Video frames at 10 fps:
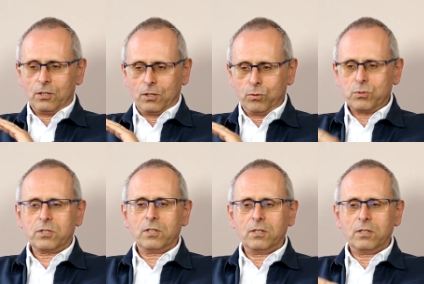
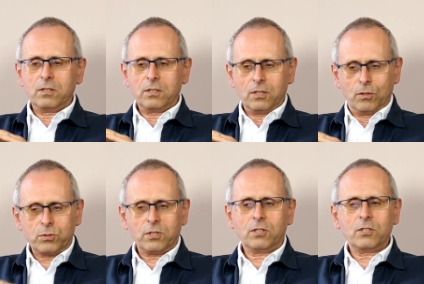ludzkiej,
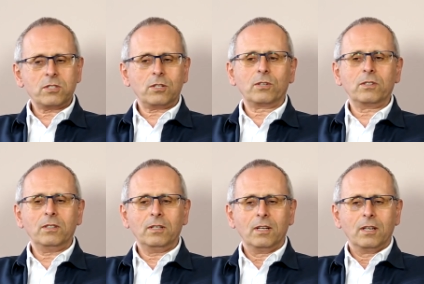ludzkich historii,